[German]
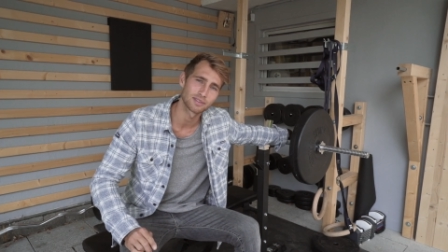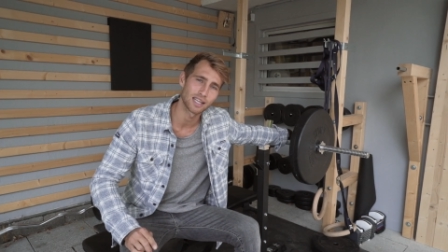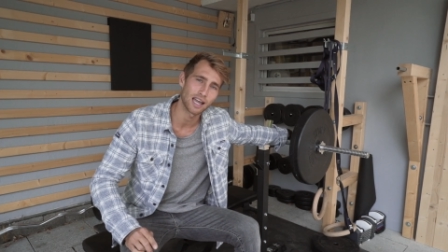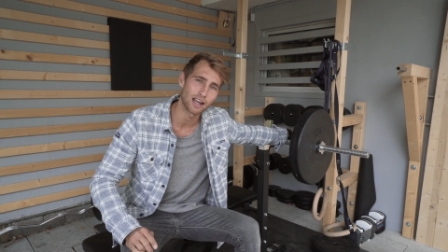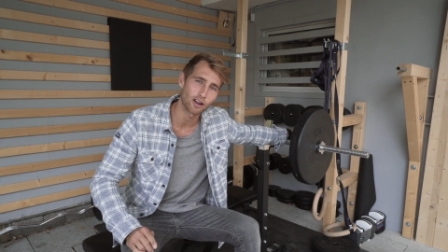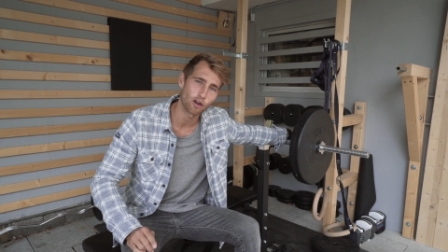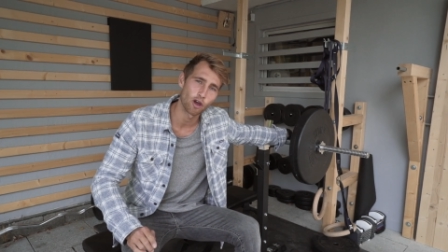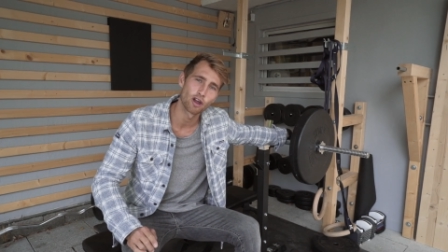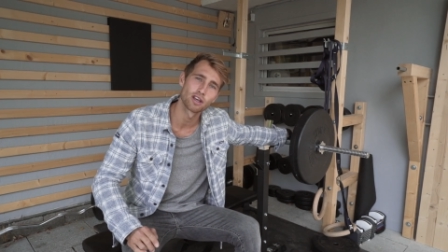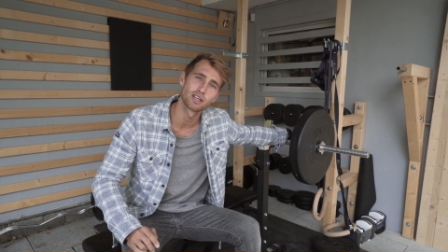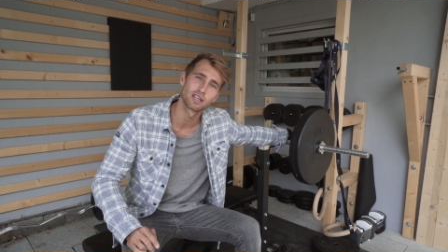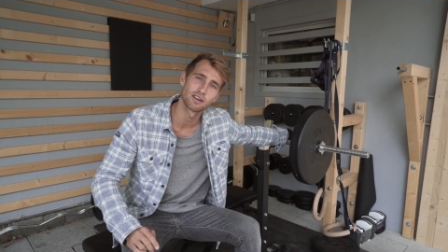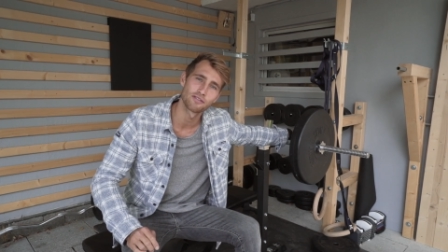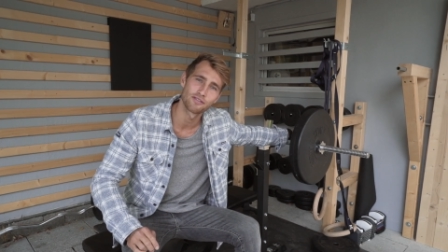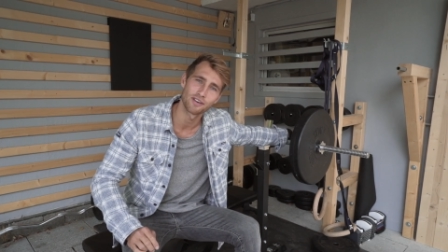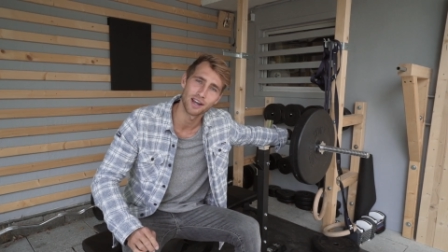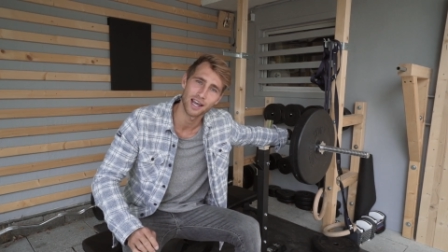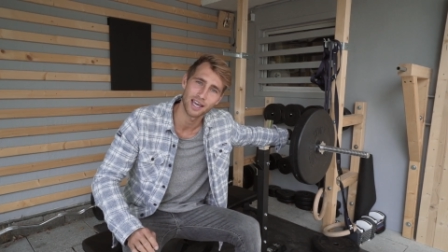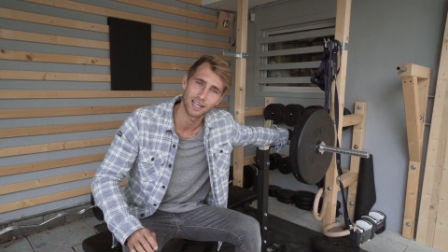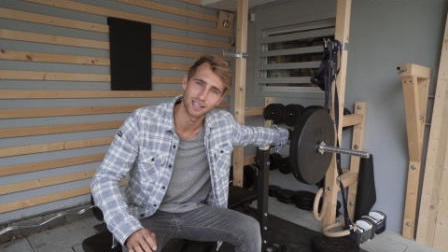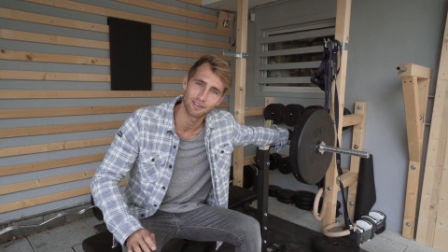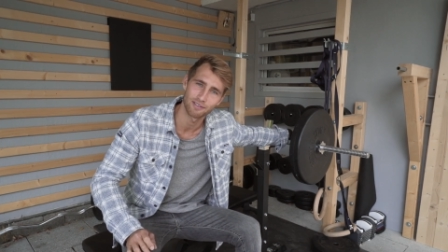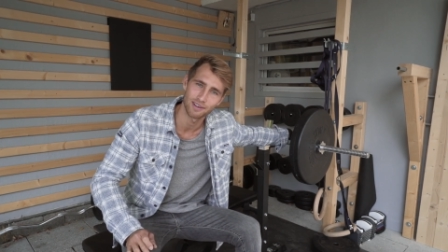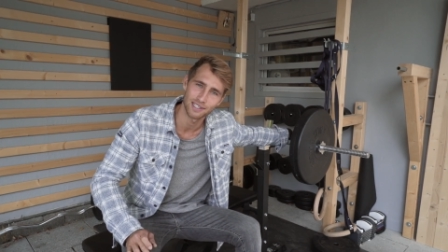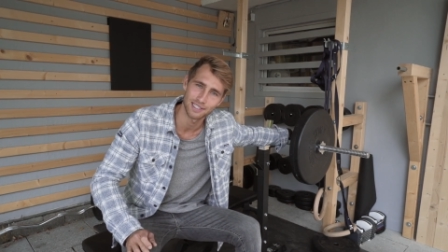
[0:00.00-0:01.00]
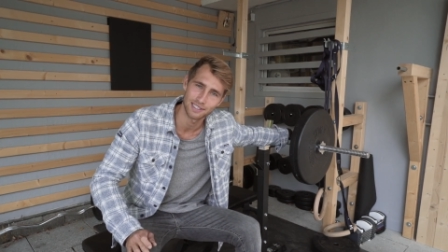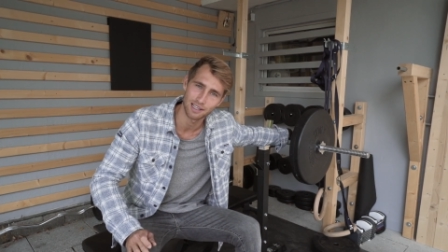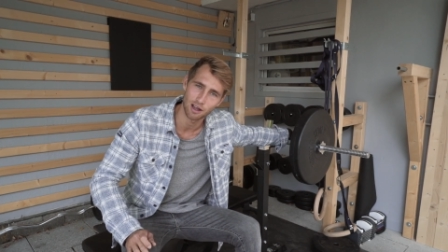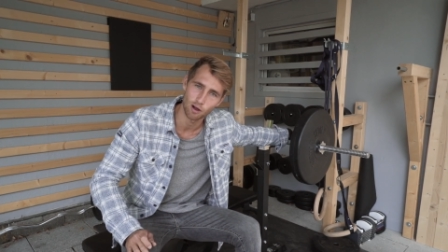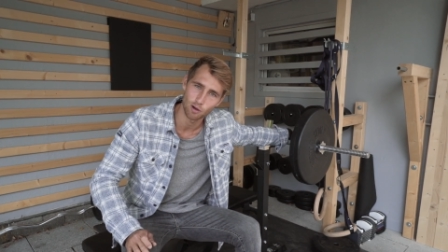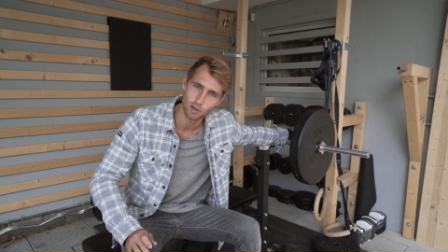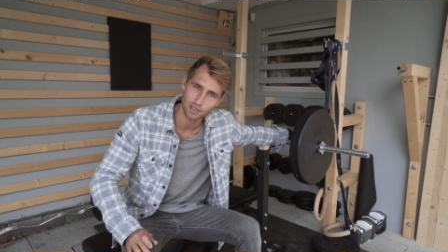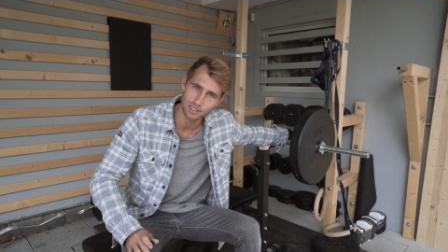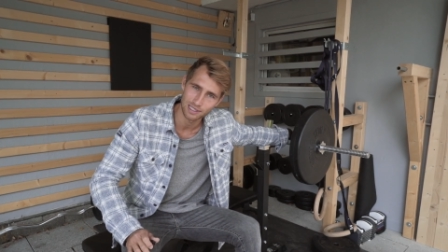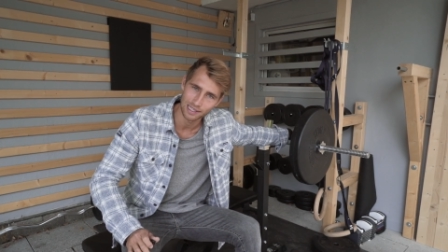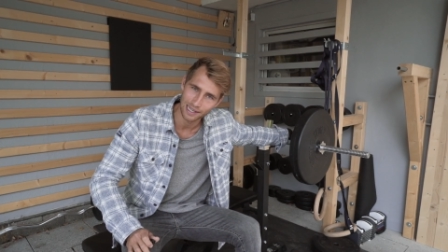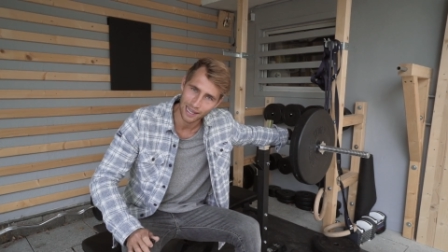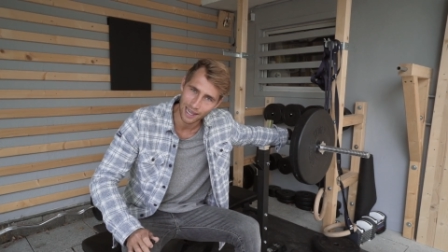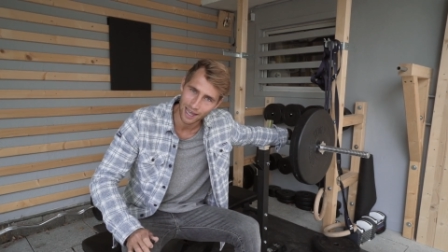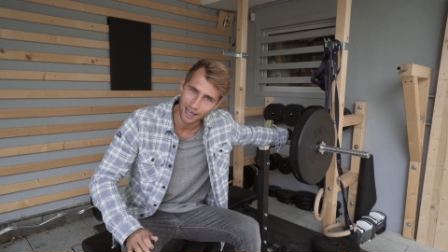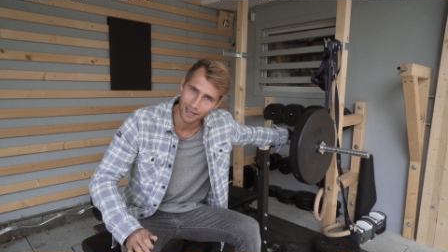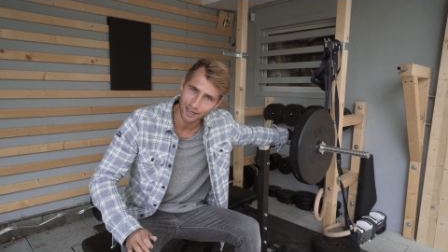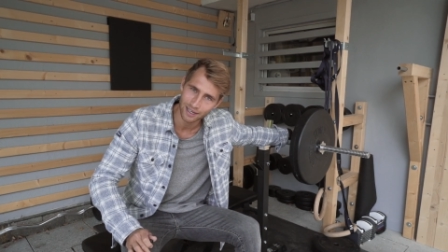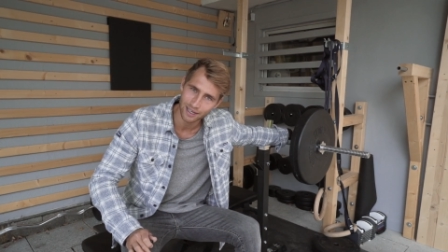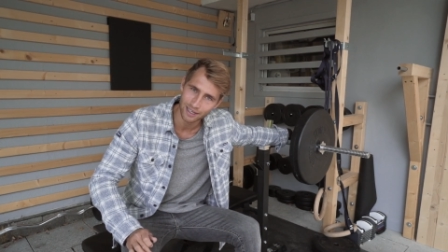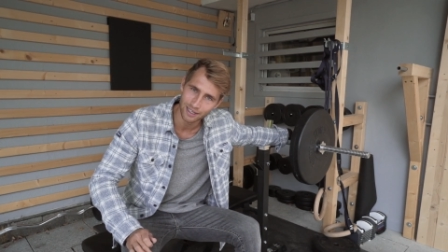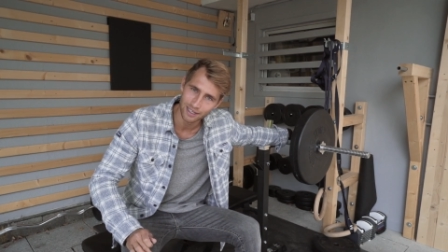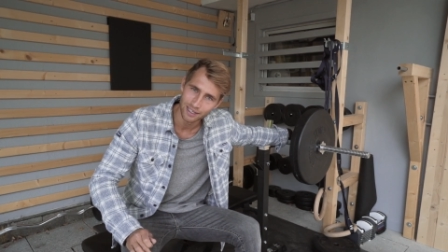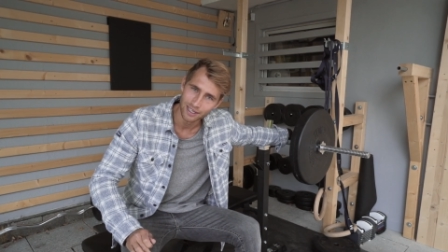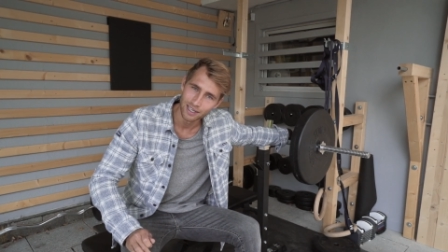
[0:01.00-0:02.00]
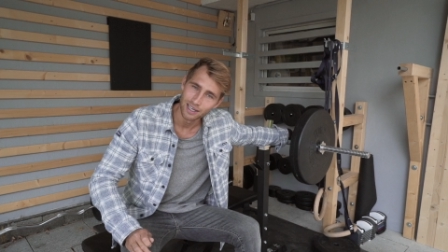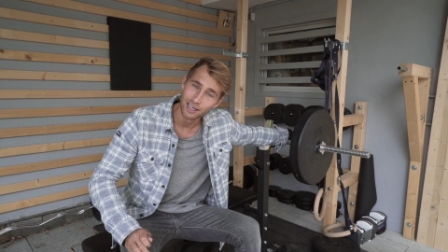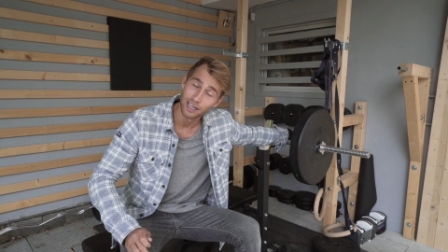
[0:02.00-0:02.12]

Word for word: da könnt ihr vielleicht was draus lernen.